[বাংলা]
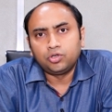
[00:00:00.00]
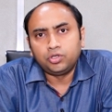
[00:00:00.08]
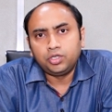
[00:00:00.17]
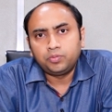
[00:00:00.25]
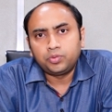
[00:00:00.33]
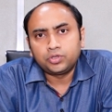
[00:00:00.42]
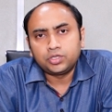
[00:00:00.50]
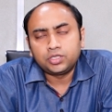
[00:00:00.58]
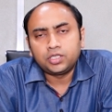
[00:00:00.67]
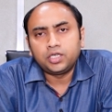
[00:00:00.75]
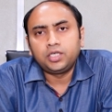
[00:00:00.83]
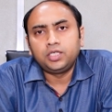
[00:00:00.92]
যদি
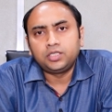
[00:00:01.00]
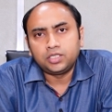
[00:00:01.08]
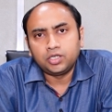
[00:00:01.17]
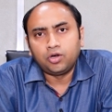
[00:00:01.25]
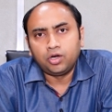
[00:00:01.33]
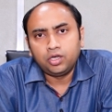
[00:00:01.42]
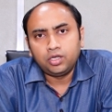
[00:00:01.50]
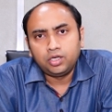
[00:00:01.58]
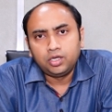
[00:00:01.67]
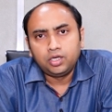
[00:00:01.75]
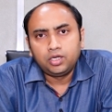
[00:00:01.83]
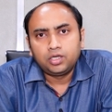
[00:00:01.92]
পঁচিশের নিচে হয়
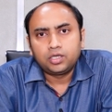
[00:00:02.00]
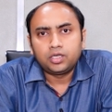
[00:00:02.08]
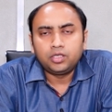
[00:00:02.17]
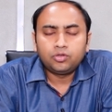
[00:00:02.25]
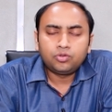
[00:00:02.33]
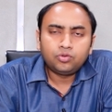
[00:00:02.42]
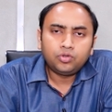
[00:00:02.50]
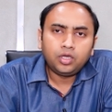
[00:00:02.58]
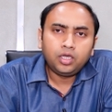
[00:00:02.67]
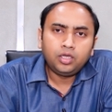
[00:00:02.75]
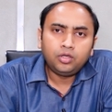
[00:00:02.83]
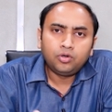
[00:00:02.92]
কিন্তু
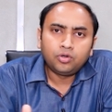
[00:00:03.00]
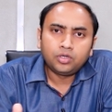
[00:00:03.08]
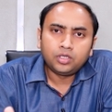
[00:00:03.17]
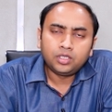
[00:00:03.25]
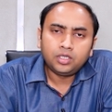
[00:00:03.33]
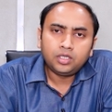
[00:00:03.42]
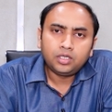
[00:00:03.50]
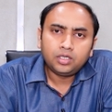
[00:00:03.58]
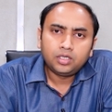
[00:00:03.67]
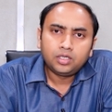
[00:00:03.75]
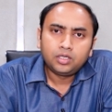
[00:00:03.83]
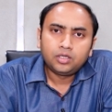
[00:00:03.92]
এই রোগীটি
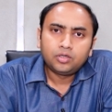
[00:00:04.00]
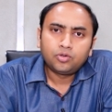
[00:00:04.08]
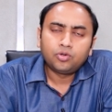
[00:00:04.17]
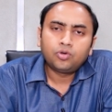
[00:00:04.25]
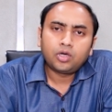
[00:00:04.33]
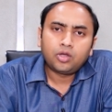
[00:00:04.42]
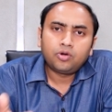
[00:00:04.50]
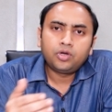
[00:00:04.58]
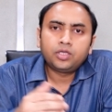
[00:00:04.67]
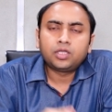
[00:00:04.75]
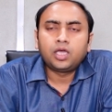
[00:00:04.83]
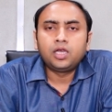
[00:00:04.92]
কোনো
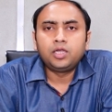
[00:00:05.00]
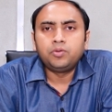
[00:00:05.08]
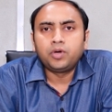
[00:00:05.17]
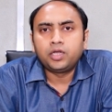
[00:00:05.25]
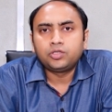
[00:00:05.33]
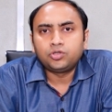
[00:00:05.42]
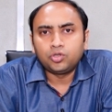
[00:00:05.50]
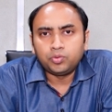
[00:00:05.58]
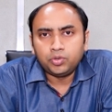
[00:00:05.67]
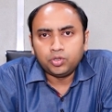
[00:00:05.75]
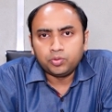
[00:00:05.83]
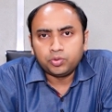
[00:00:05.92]
কারণে তার লিভারে
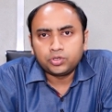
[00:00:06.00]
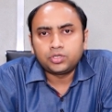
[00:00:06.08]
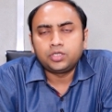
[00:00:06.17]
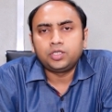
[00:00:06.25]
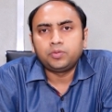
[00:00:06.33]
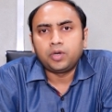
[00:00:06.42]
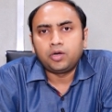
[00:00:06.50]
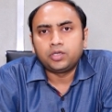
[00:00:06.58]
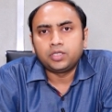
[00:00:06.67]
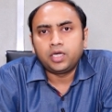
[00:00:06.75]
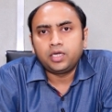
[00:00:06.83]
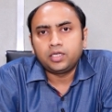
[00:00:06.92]
চর্বির উপস্থিতি পাওয়া
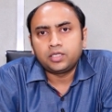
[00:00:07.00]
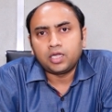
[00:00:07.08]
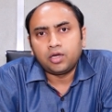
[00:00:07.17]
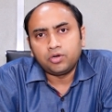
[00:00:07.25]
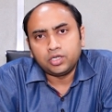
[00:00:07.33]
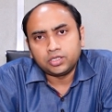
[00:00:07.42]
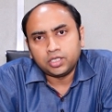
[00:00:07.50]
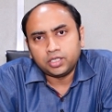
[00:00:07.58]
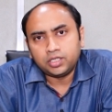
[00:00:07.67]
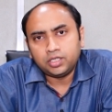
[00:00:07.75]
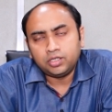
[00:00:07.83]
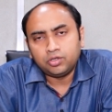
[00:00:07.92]
যায় তাহলে
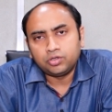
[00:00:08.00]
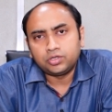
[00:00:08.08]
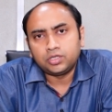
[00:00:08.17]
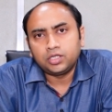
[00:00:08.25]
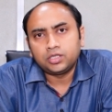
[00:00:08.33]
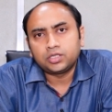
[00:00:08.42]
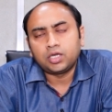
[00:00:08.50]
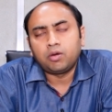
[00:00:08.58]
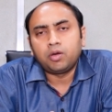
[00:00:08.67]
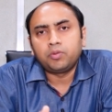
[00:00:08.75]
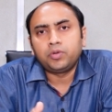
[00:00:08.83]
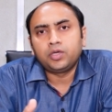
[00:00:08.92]
সেটি হচ্ছে
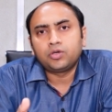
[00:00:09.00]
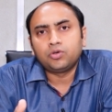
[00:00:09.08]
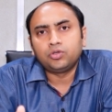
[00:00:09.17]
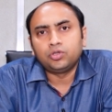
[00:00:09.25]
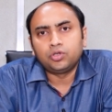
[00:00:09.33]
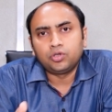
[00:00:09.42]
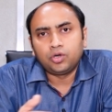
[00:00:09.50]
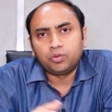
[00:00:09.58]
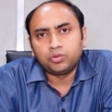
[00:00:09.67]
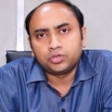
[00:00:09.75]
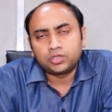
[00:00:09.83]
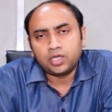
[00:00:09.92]
স্বাভাবিক ওজন
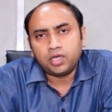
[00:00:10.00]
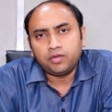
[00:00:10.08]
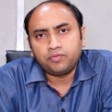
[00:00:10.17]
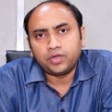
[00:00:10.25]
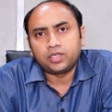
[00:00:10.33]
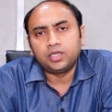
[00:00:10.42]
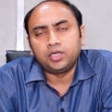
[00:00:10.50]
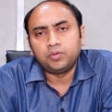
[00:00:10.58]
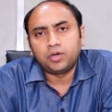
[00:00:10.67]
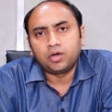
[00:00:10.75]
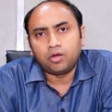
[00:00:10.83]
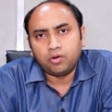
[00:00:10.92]
অবস্থায় ফ্যাটি
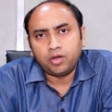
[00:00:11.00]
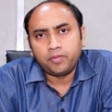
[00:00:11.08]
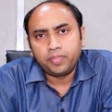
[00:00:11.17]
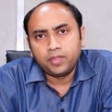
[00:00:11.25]
লিভার হওয়া